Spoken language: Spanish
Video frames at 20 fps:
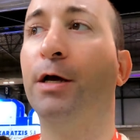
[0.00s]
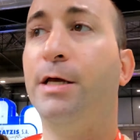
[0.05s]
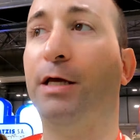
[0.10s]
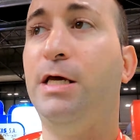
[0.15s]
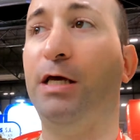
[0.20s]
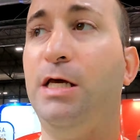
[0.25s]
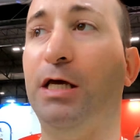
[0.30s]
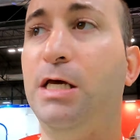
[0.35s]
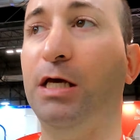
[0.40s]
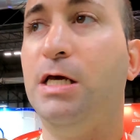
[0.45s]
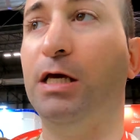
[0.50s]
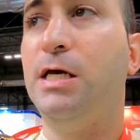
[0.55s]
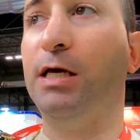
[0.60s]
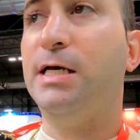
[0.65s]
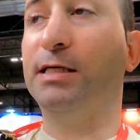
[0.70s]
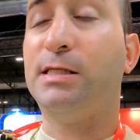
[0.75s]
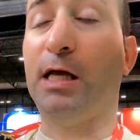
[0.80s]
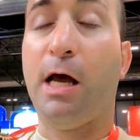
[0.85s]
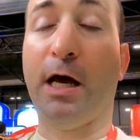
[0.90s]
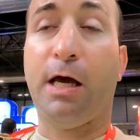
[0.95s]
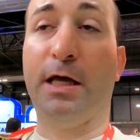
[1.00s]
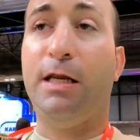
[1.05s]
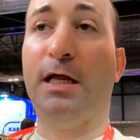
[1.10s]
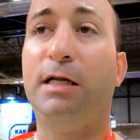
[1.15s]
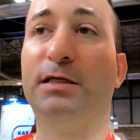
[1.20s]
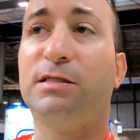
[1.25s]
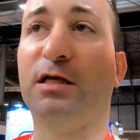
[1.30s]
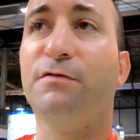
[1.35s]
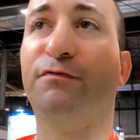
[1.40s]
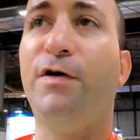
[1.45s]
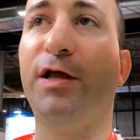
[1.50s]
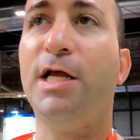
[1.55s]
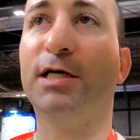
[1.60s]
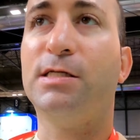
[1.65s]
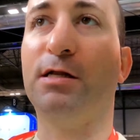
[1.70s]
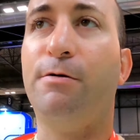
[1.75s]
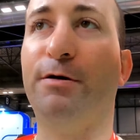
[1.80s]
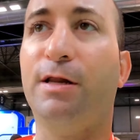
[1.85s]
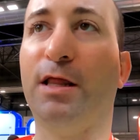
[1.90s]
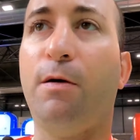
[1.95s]
Y están genial estas ferias,
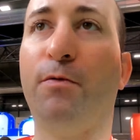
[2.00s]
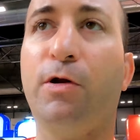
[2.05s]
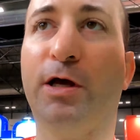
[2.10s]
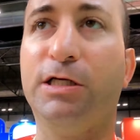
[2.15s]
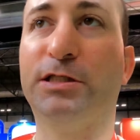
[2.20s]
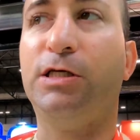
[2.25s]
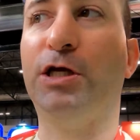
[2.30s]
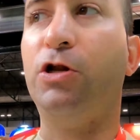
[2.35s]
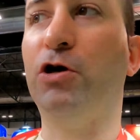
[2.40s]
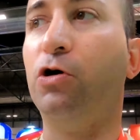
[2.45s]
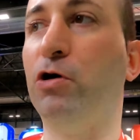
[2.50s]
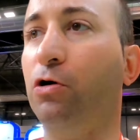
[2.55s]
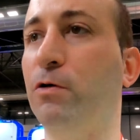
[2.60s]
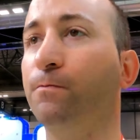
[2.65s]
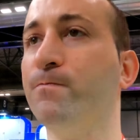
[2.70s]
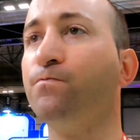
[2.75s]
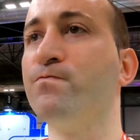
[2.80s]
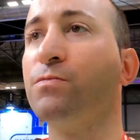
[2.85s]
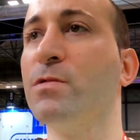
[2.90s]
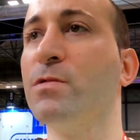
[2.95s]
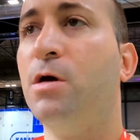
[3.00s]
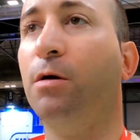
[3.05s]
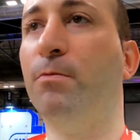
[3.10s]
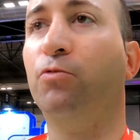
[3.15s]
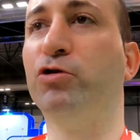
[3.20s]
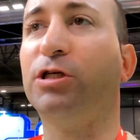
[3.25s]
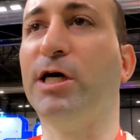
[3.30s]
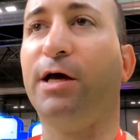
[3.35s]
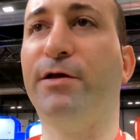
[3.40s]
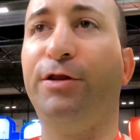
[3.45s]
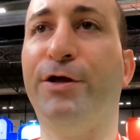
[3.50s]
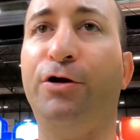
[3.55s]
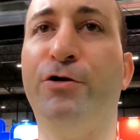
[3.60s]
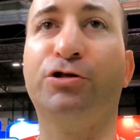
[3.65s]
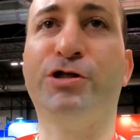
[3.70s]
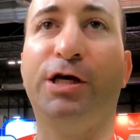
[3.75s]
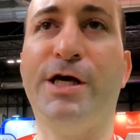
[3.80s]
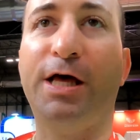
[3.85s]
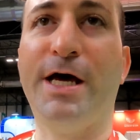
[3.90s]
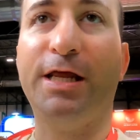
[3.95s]
la verdad, porque si no, mucha gente no
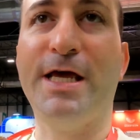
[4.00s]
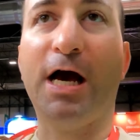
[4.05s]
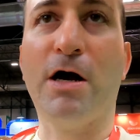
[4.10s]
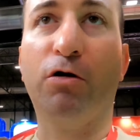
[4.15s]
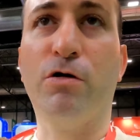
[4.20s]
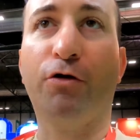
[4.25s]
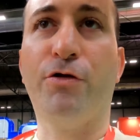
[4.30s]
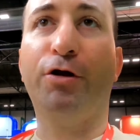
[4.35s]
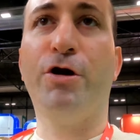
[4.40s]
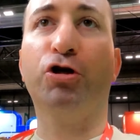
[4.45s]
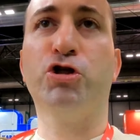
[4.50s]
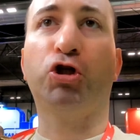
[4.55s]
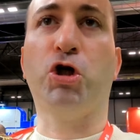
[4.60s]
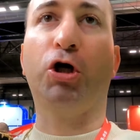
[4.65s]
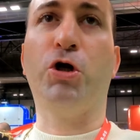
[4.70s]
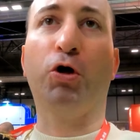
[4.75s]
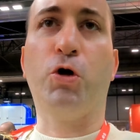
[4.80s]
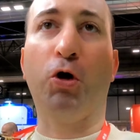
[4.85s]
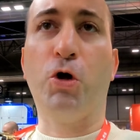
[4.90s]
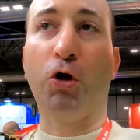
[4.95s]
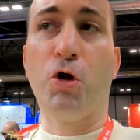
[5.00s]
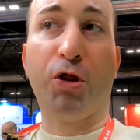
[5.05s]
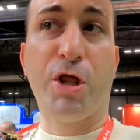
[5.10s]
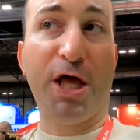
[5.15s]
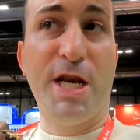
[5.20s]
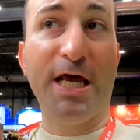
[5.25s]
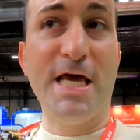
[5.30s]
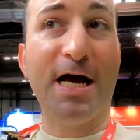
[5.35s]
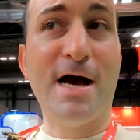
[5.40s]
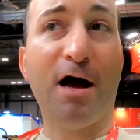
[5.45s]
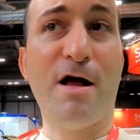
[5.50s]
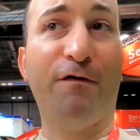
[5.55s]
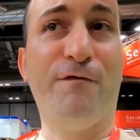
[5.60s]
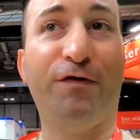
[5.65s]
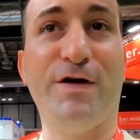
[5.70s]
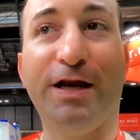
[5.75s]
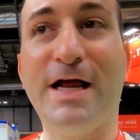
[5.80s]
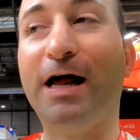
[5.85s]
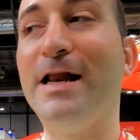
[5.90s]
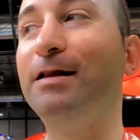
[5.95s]
se daría a conocer, no se conocería al
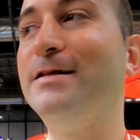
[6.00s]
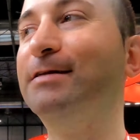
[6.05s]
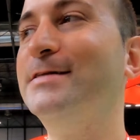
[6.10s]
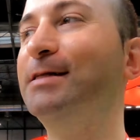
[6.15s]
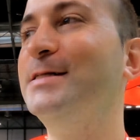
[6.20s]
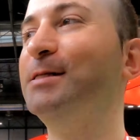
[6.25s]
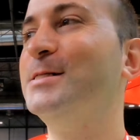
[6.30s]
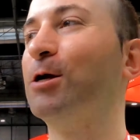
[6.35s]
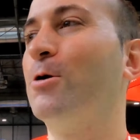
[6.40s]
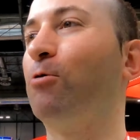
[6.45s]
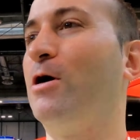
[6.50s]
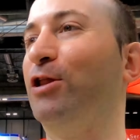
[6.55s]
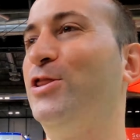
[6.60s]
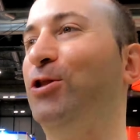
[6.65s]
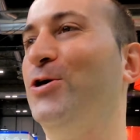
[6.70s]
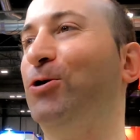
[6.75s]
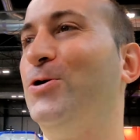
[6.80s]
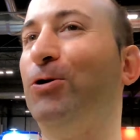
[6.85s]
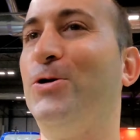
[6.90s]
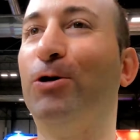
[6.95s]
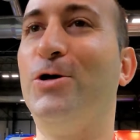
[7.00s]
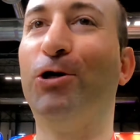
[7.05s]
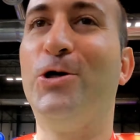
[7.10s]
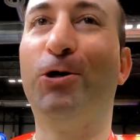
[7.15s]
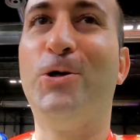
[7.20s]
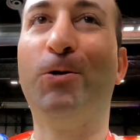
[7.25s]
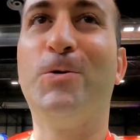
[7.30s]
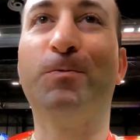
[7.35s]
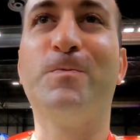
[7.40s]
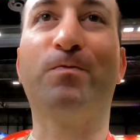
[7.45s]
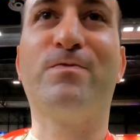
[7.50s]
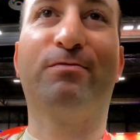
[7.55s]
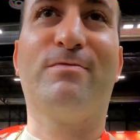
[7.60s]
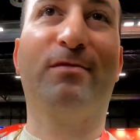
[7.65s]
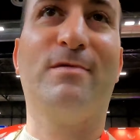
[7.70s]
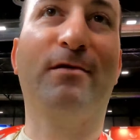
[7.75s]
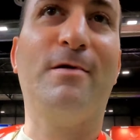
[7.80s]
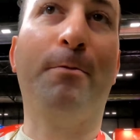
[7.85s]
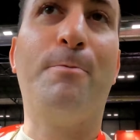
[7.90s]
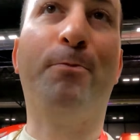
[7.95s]
final, cuando
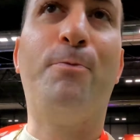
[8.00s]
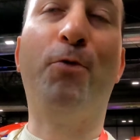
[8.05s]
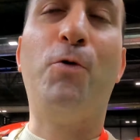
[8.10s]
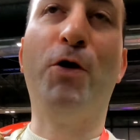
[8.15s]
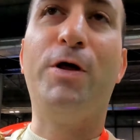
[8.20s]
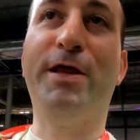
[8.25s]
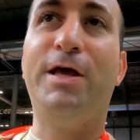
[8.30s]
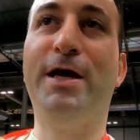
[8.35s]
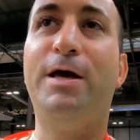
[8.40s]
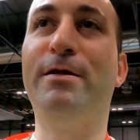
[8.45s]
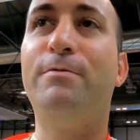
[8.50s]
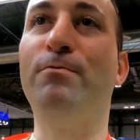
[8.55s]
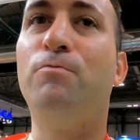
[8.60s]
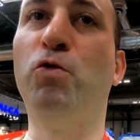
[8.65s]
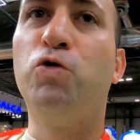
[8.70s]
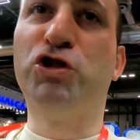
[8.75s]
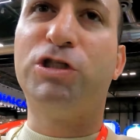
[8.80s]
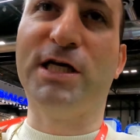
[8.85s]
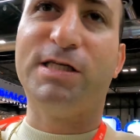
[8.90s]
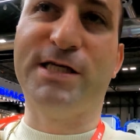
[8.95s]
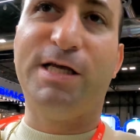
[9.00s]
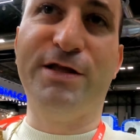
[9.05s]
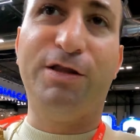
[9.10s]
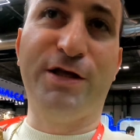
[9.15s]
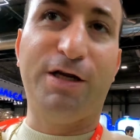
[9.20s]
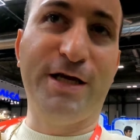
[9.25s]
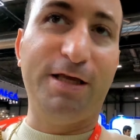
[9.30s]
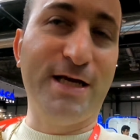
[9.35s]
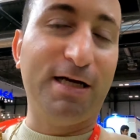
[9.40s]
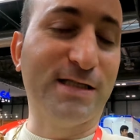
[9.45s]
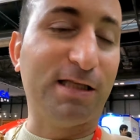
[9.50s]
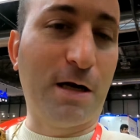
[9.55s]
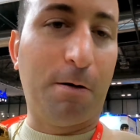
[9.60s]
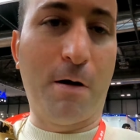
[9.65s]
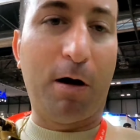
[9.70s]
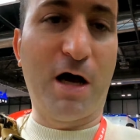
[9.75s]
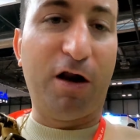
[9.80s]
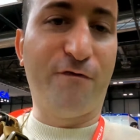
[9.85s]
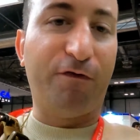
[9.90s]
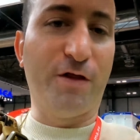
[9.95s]
mm, pueden muchas entre ellas
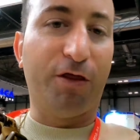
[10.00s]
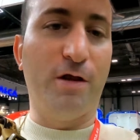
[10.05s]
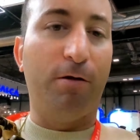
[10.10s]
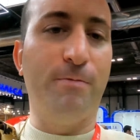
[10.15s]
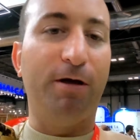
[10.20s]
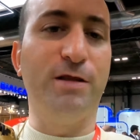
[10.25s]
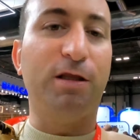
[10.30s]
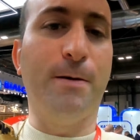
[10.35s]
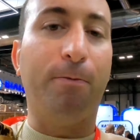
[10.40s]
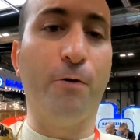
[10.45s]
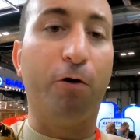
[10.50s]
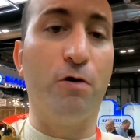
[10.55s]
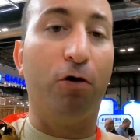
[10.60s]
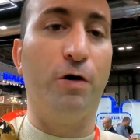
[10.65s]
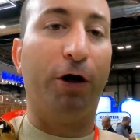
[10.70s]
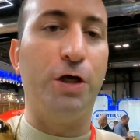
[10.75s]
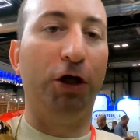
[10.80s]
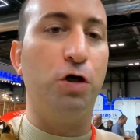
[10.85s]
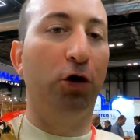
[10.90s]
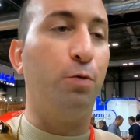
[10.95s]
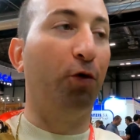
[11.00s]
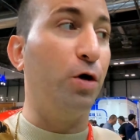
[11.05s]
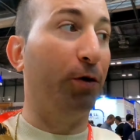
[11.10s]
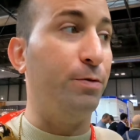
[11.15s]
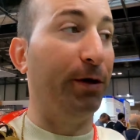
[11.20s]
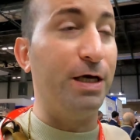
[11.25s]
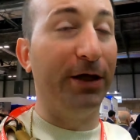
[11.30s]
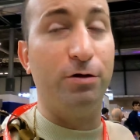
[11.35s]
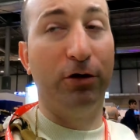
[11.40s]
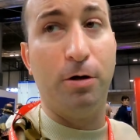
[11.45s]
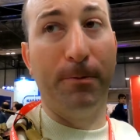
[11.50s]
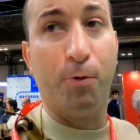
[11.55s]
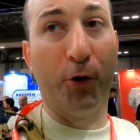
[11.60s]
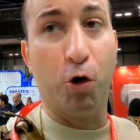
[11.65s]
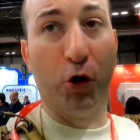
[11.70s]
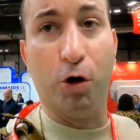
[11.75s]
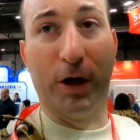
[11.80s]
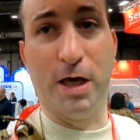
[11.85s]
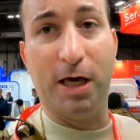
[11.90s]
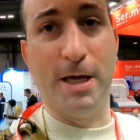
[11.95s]
trabajar fácilmente, por lo que yo voy viendo y por
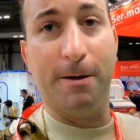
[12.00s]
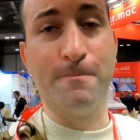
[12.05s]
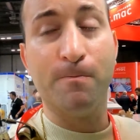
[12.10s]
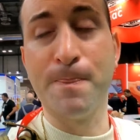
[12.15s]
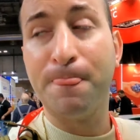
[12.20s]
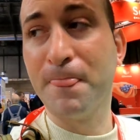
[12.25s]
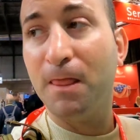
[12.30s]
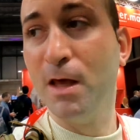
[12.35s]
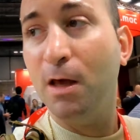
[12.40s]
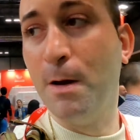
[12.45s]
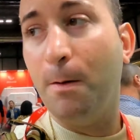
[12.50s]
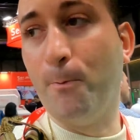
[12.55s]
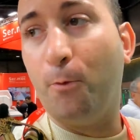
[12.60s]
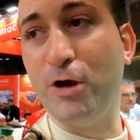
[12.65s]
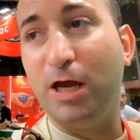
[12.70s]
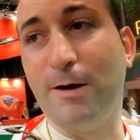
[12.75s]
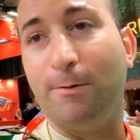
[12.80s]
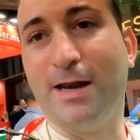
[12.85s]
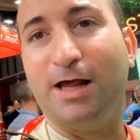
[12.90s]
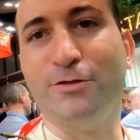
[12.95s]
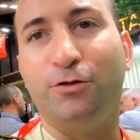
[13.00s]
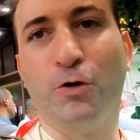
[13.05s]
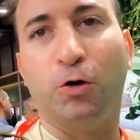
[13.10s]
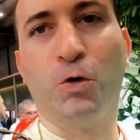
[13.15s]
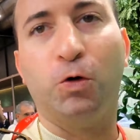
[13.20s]
lo que voy hablando